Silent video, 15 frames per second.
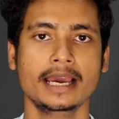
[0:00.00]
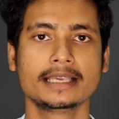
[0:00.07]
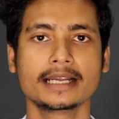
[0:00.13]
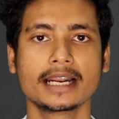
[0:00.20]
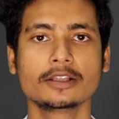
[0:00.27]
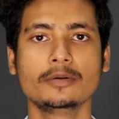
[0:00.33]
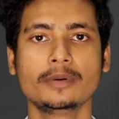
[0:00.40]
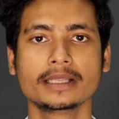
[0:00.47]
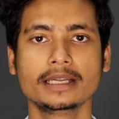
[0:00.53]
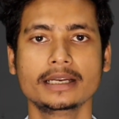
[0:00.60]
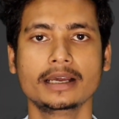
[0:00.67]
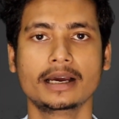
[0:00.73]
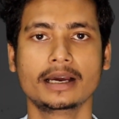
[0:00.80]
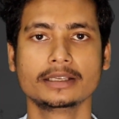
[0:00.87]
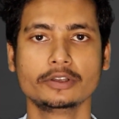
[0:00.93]
এছাড়া
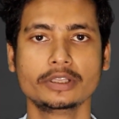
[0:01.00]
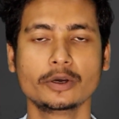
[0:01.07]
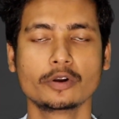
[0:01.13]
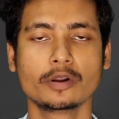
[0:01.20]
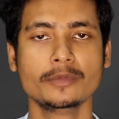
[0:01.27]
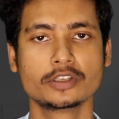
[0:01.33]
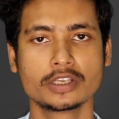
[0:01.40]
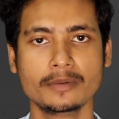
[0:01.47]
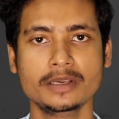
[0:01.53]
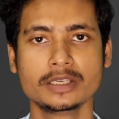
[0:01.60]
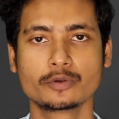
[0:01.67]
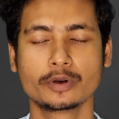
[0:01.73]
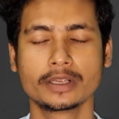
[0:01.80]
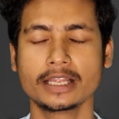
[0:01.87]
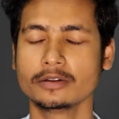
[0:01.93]
তোমাদের যদি কোনো বিষয়
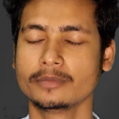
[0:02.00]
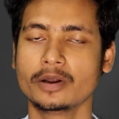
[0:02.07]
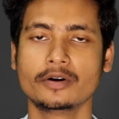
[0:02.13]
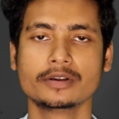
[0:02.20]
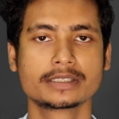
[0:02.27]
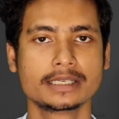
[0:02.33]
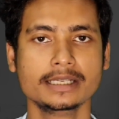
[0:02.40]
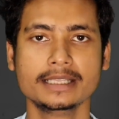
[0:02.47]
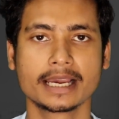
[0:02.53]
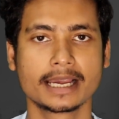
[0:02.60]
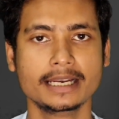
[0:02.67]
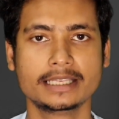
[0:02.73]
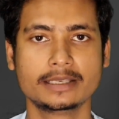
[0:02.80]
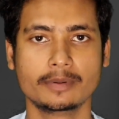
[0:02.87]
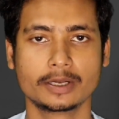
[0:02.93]
মিস করে যায় তোমরা অনস্ক্রিন
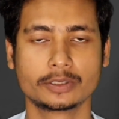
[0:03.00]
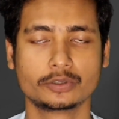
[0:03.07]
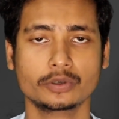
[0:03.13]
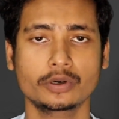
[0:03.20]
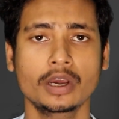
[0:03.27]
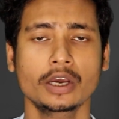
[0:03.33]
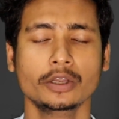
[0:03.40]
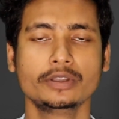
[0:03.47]
দেখে নিতে পারছো